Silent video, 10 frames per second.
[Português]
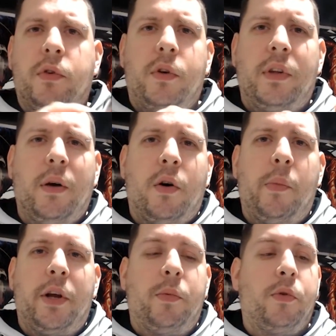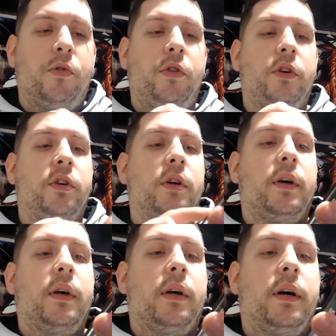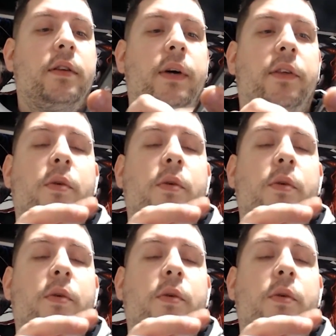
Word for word: isso é a conversa para outros dias. Então é, só